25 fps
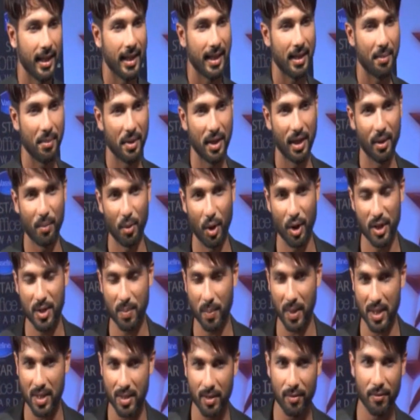ये मेरे लिए बहुत
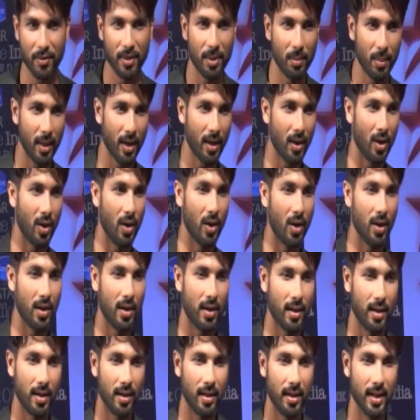स्पेशल फिल्म है
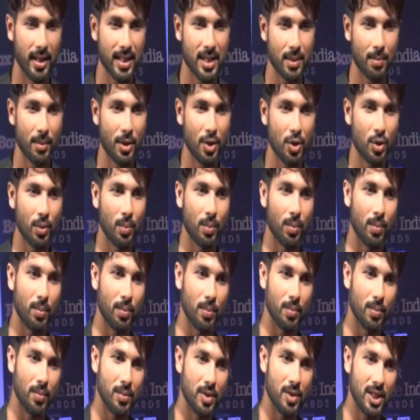और इसमें जो
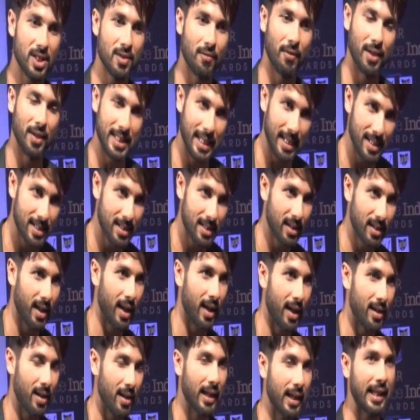जिस वजह से
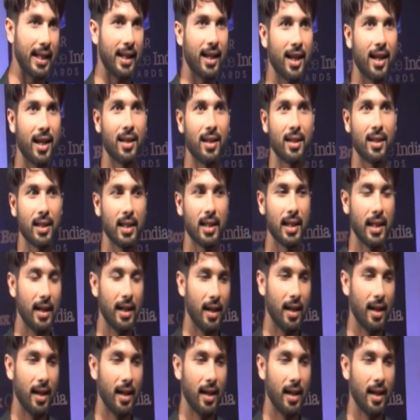हैदर की गई थी